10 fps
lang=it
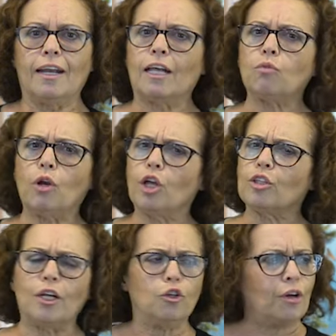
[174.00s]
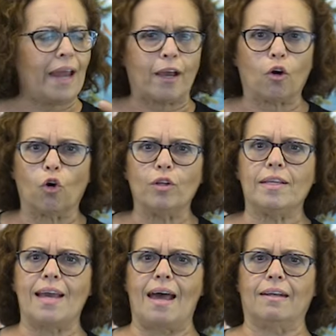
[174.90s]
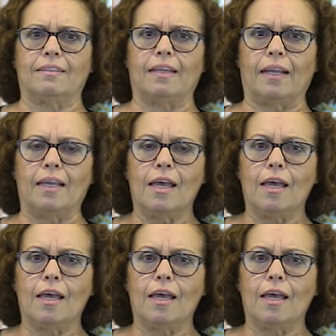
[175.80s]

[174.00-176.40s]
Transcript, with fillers: La tua lotta non è con gli altri,